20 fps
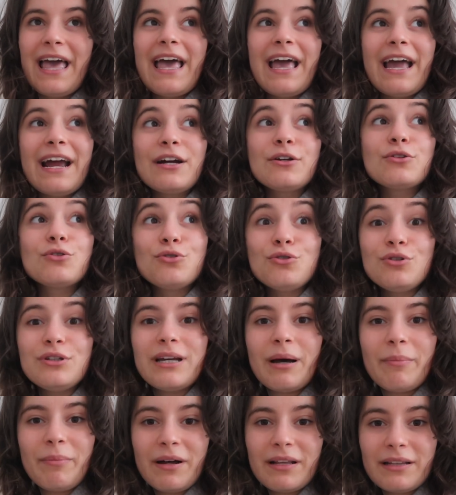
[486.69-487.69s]
Her gün
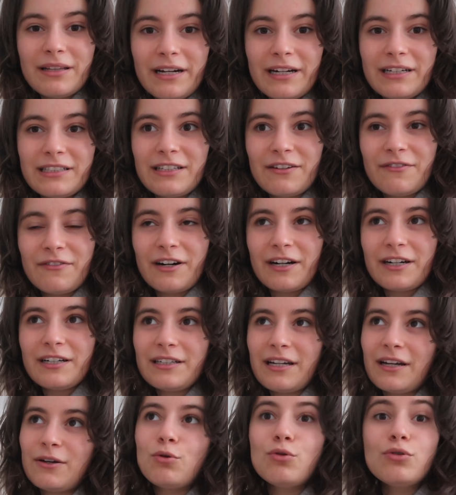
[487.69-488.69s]
yapanlar da var. Ya
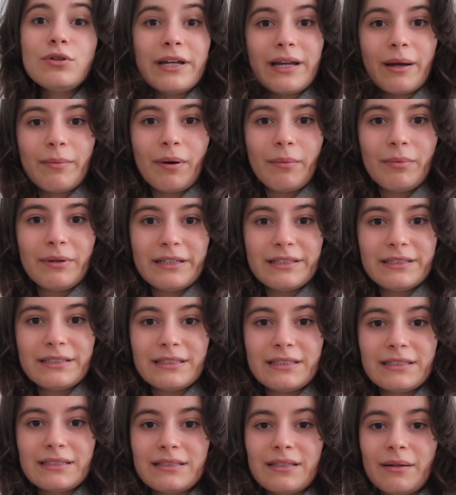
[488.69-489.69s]
yani onu da
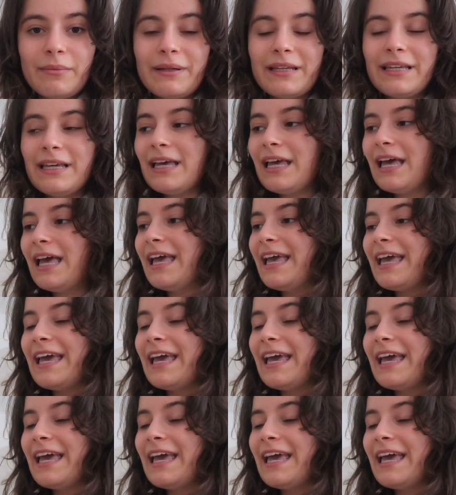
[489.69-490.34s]
yapabilirsiniz tabii ki.